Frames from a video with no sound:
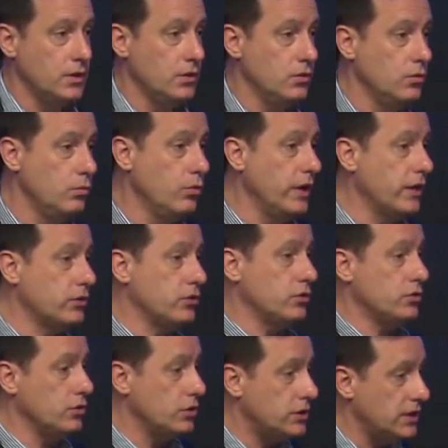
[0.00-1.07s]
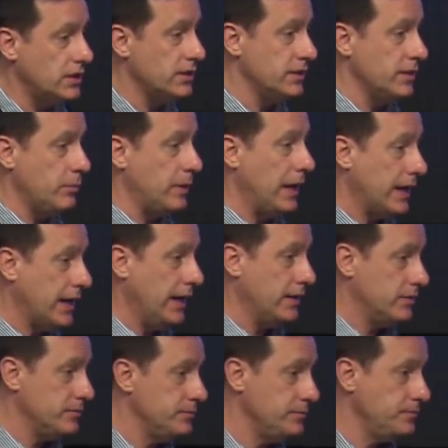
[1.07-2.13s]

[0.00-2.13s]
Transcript: Un muerto todo tiene en el placar.